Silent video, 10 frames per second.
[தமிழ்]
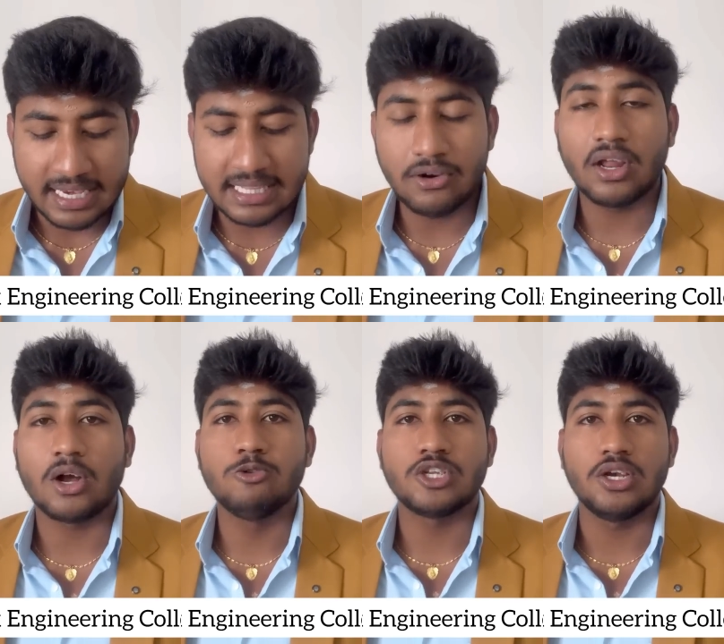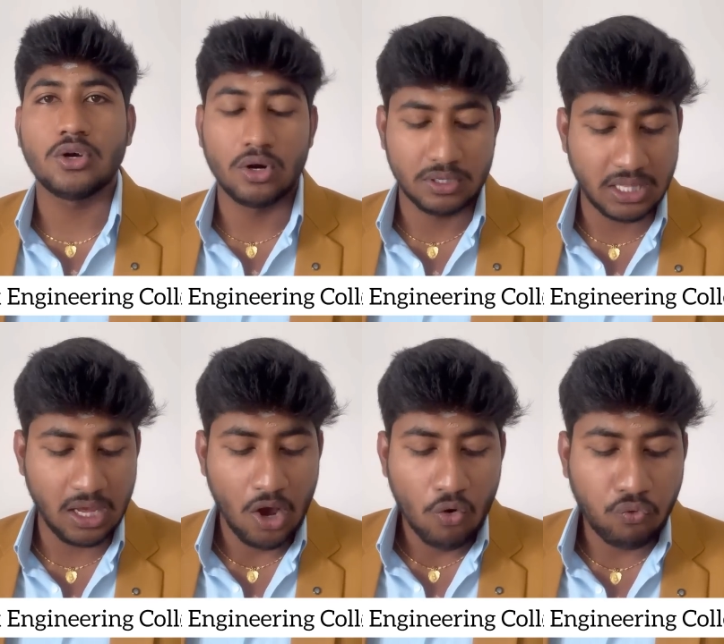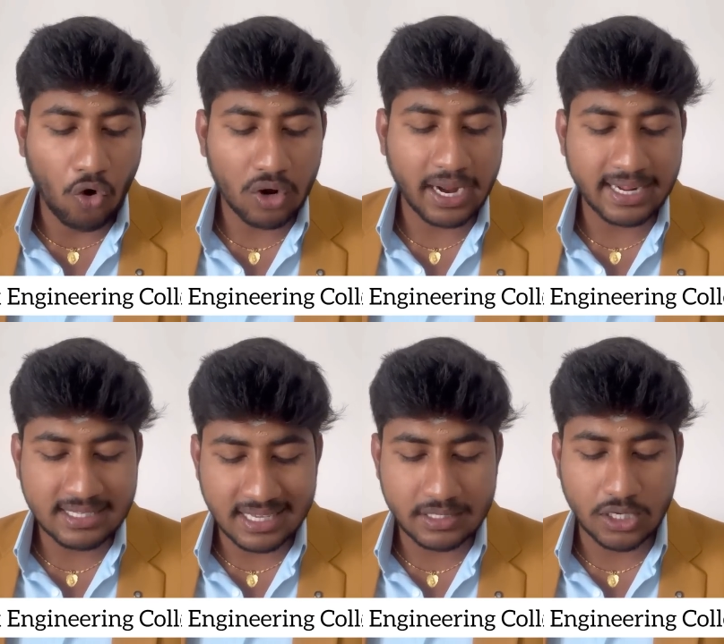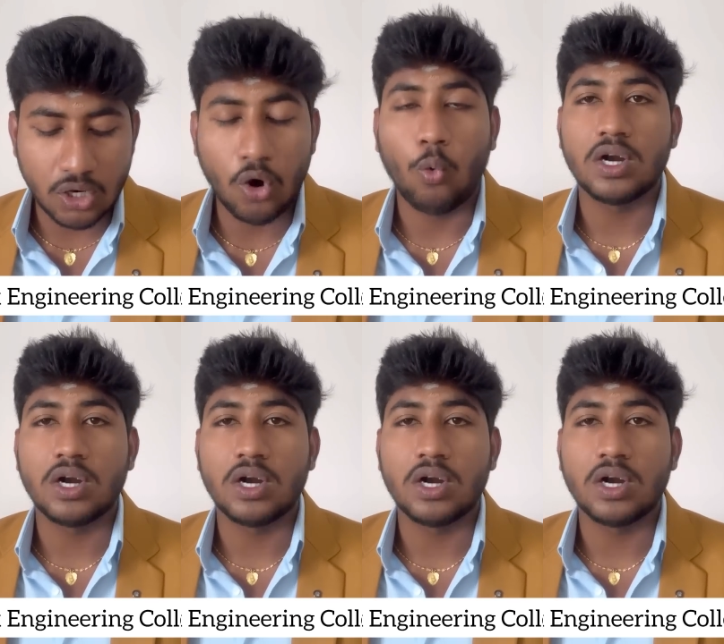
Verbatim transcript: இதோட கவுன்சிலிங் கோட் வந்து ஃபோர் நைன் சிக்ஸ் ஜீரோ